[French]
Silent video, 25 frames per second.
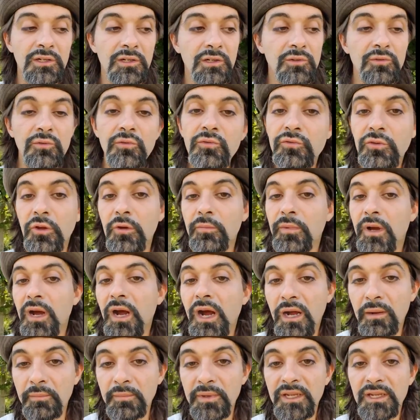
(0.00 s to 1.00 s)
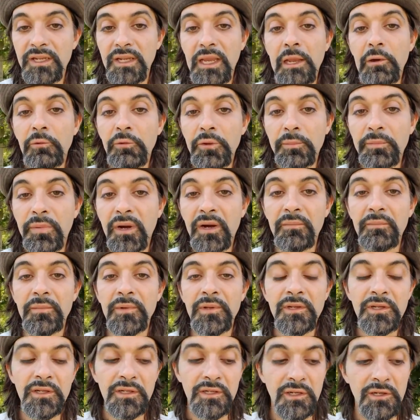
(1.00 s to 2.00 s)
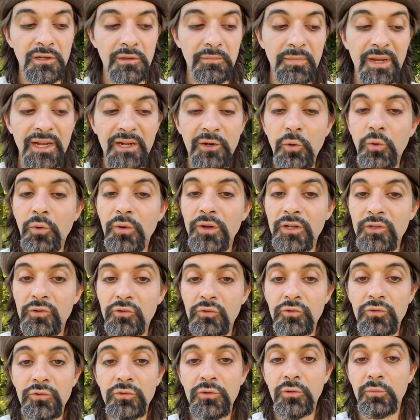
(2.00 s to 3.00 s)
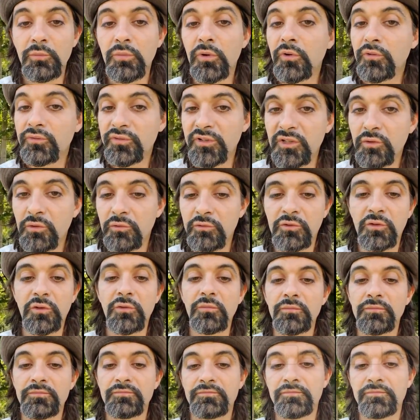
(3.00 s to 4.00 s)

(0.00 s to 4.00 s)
nous sommes armés et lui pas. Macron est nu, profitons-en.